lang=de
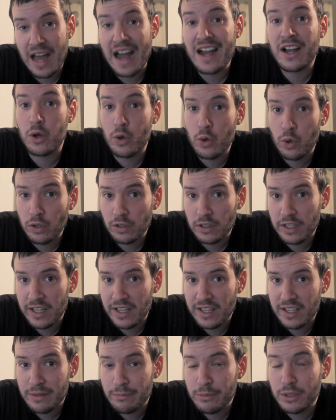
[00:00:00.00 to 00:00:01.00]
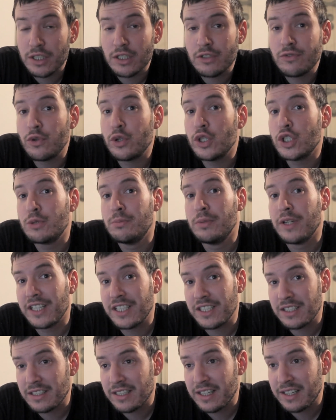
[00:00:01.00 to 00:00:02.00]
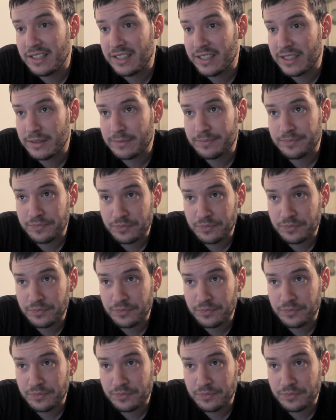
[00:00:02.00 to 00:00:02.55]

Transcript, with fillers: angeguckt, ja, damit ich für euch berichten kann, ja.